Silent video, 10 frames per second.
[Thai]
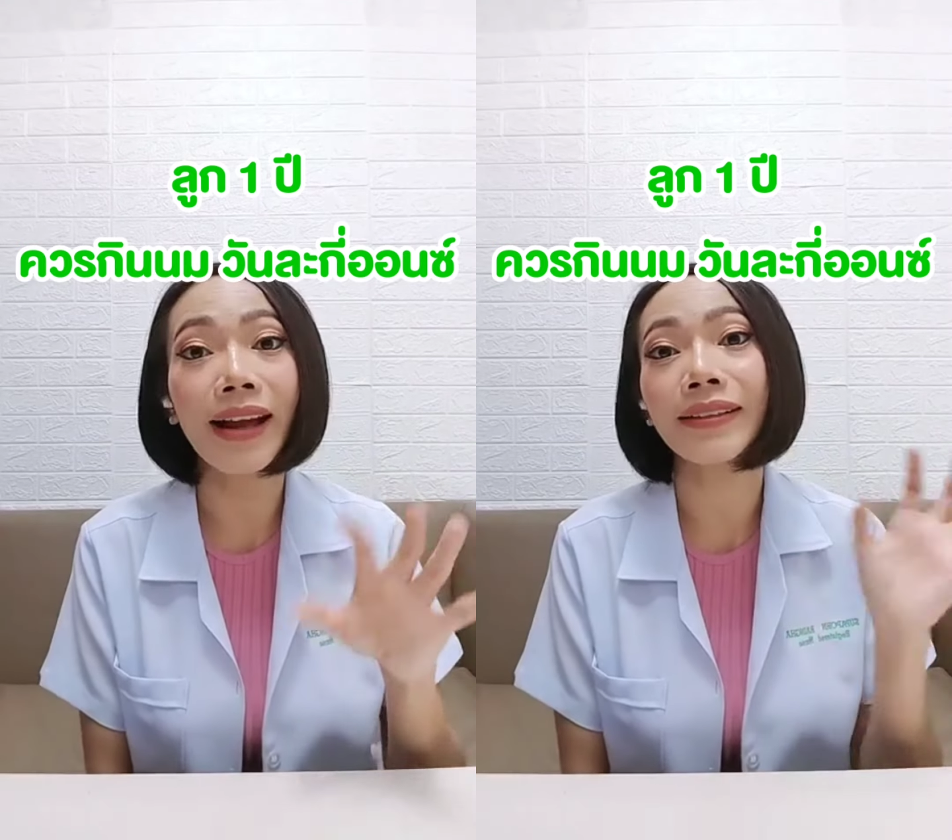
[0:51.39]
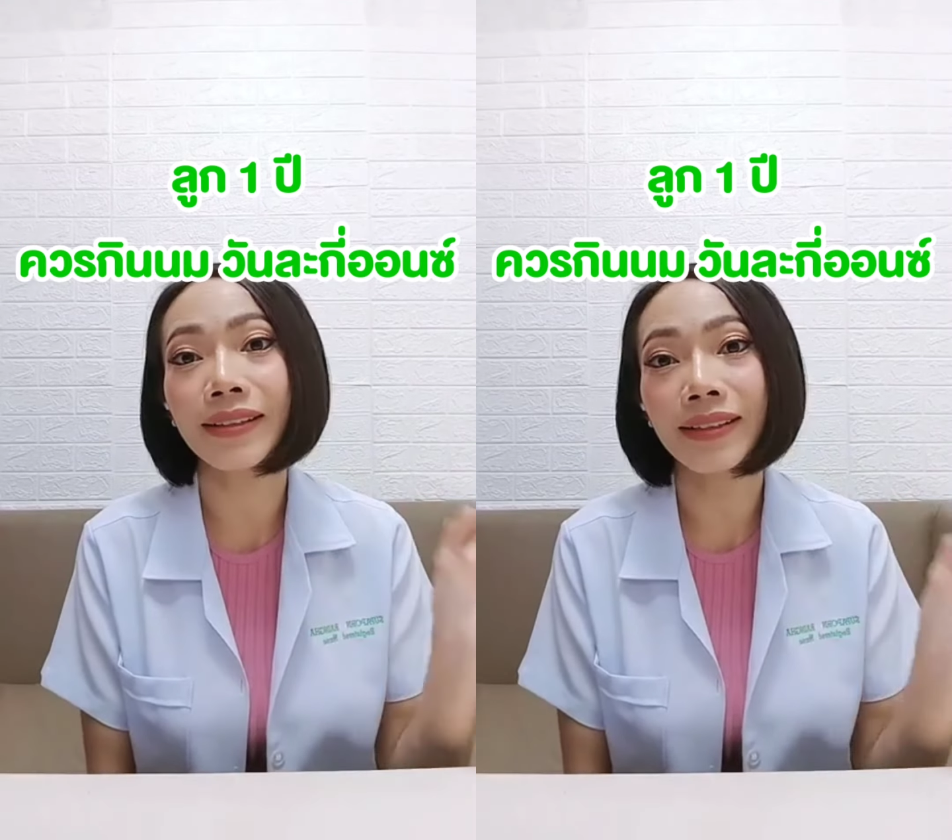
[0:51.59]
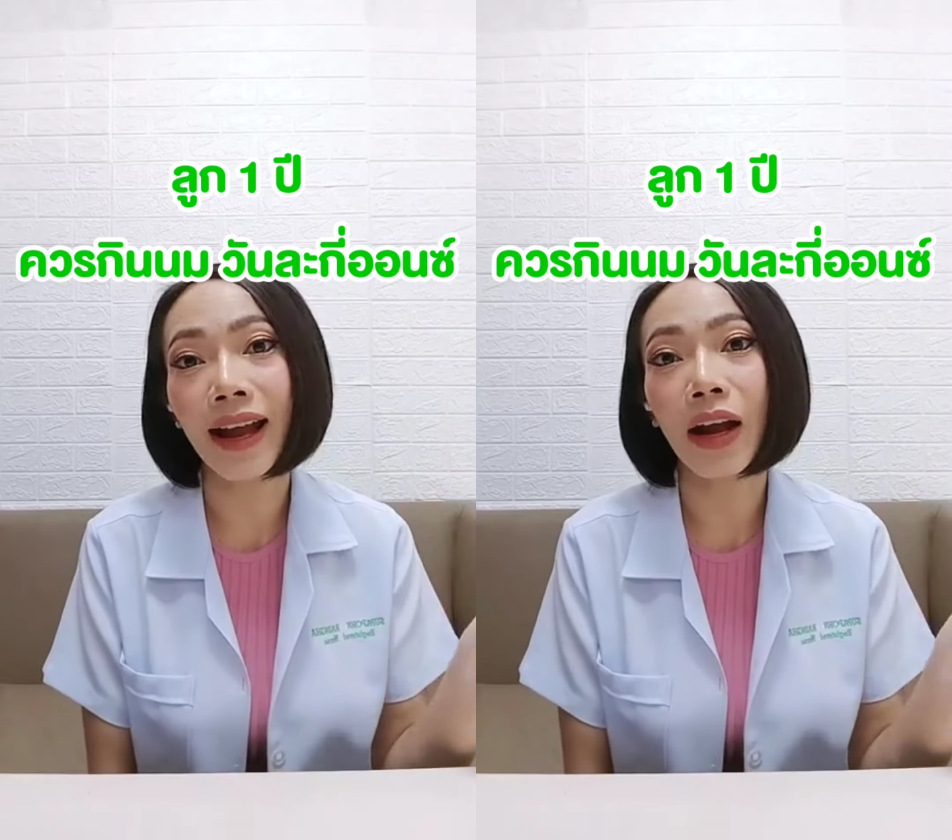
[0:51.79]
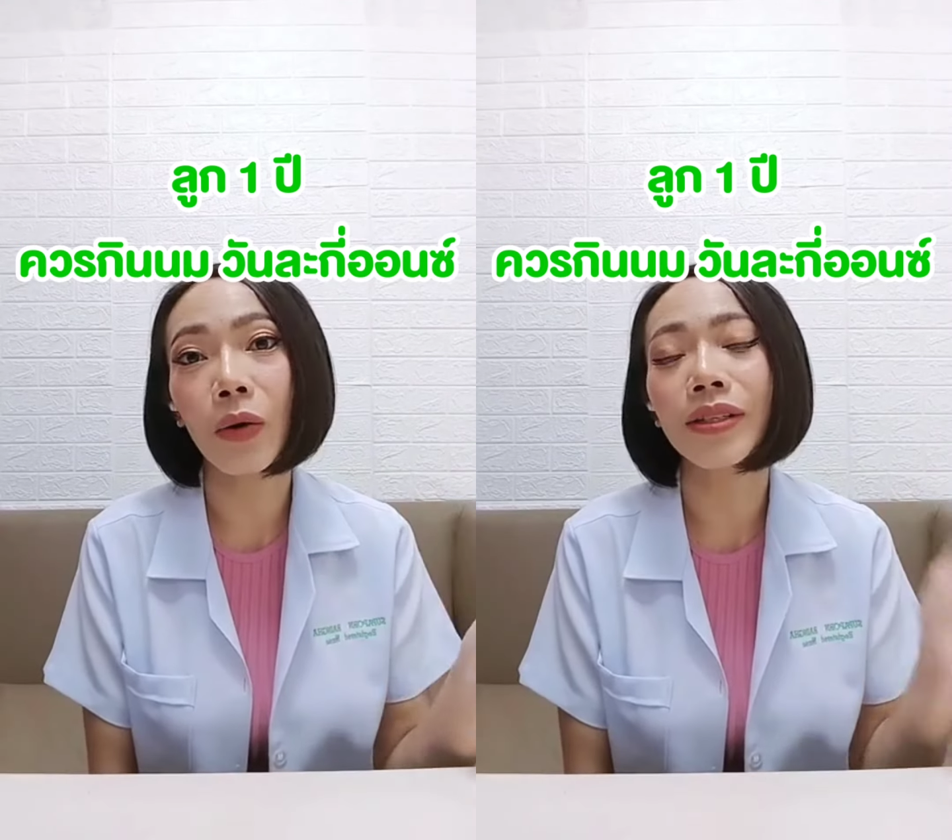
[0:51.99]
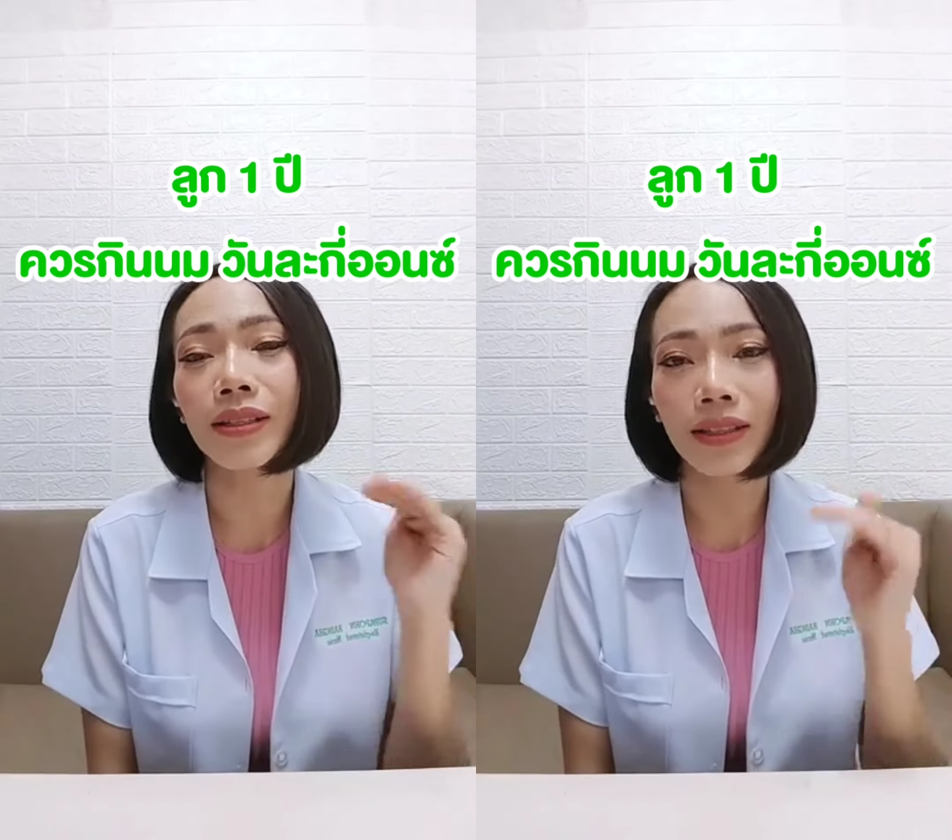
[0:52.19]
การกินข้าว
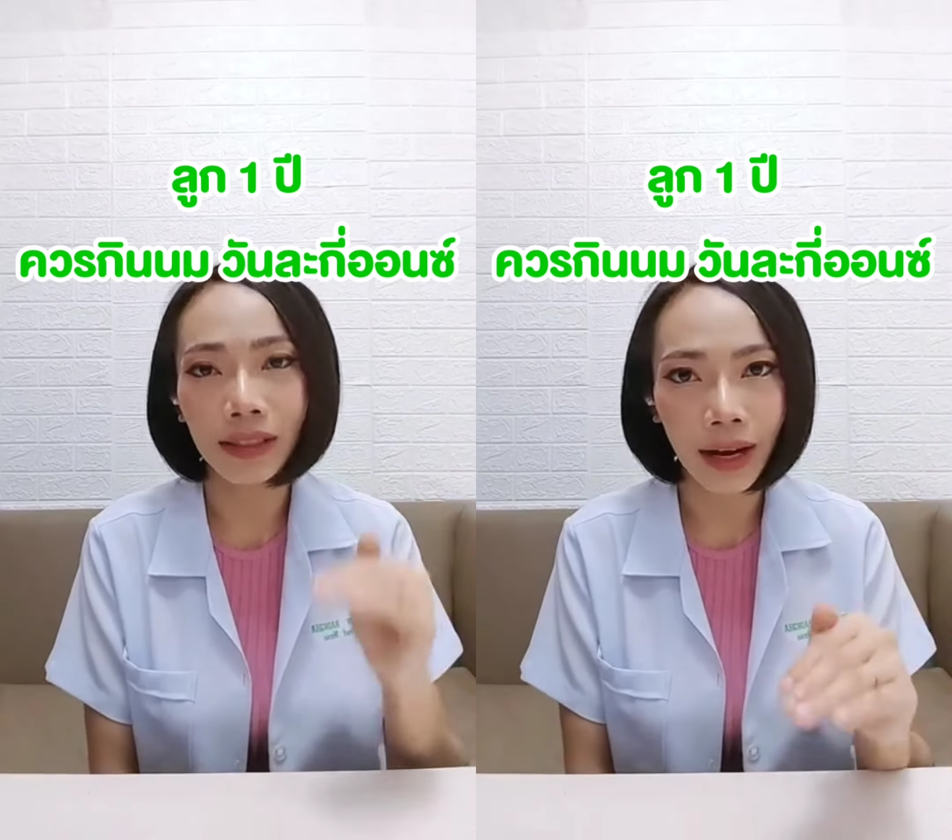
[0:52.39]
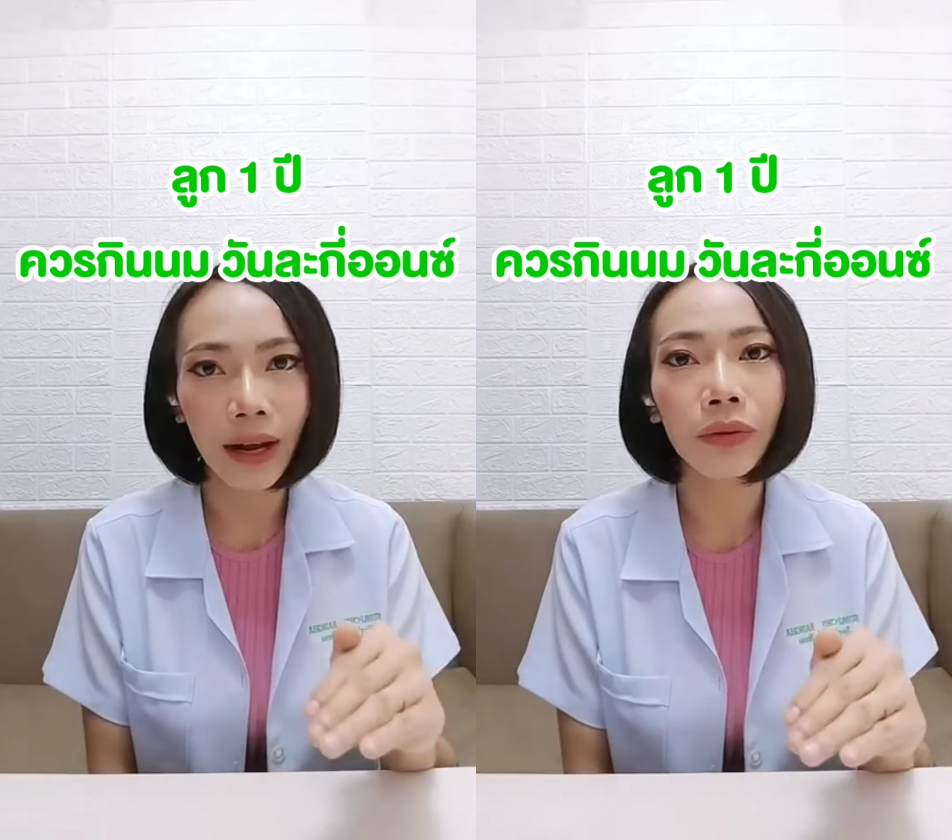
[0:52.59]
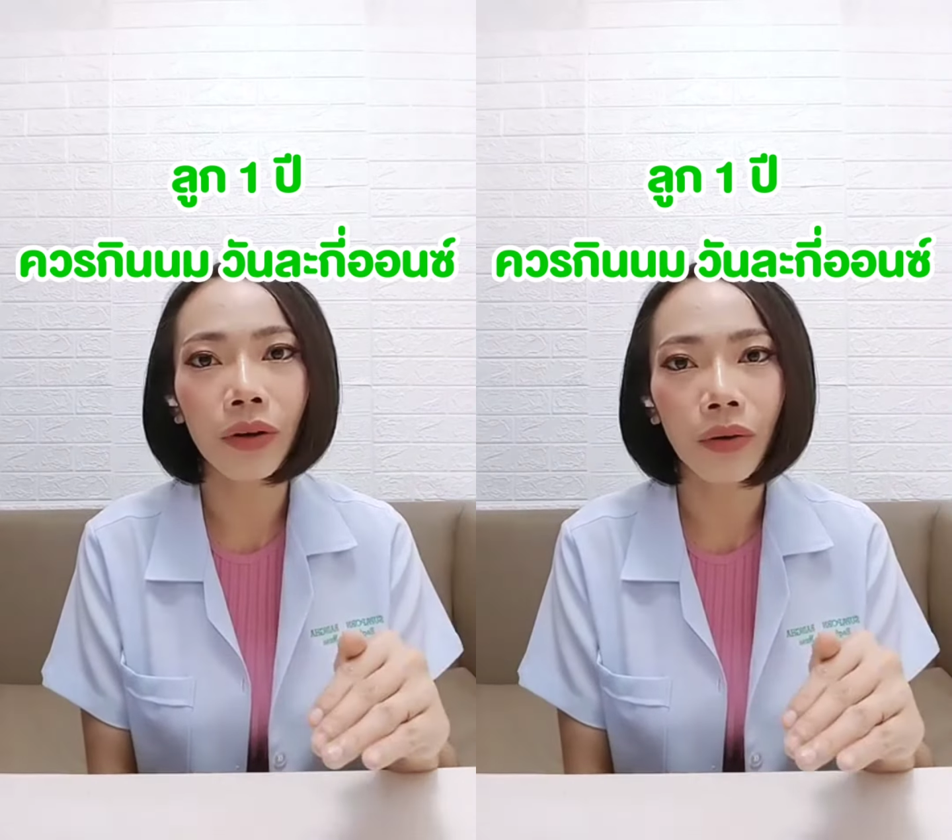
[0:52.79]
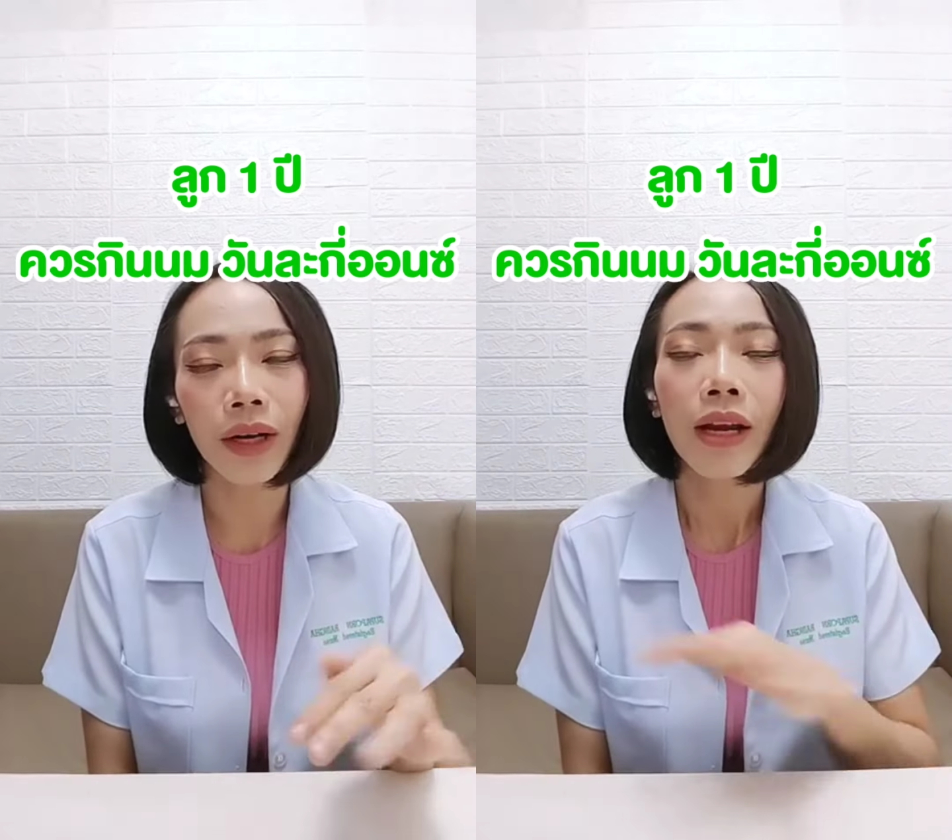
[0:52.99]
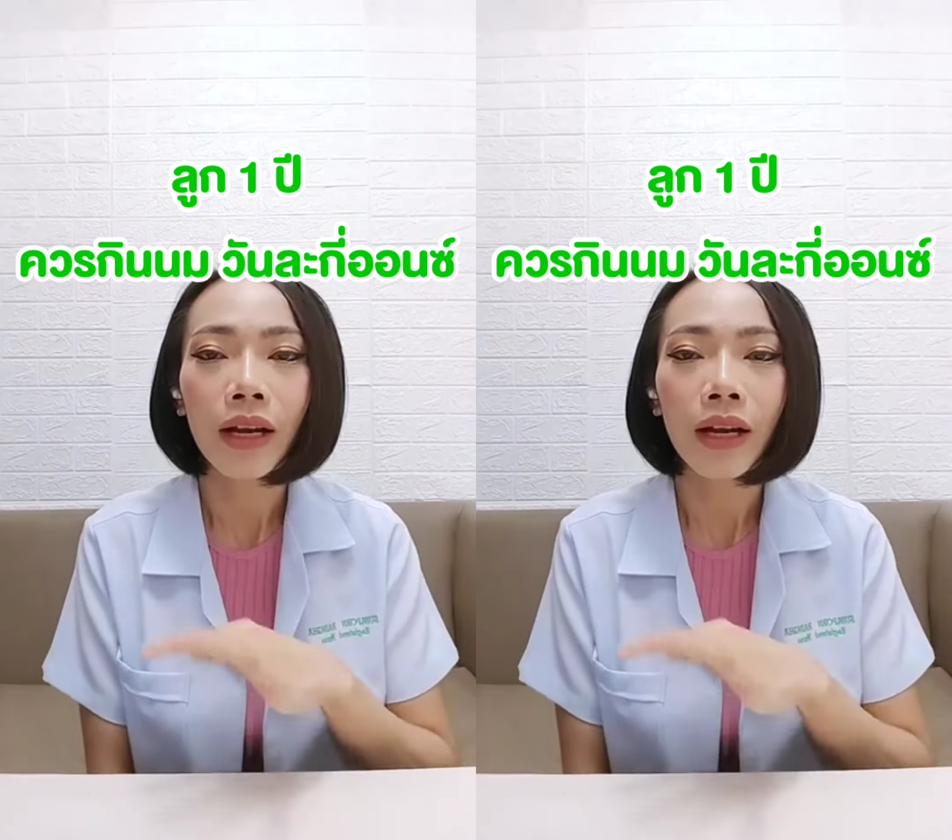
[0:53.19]
ก็จะกินข้าวน้อย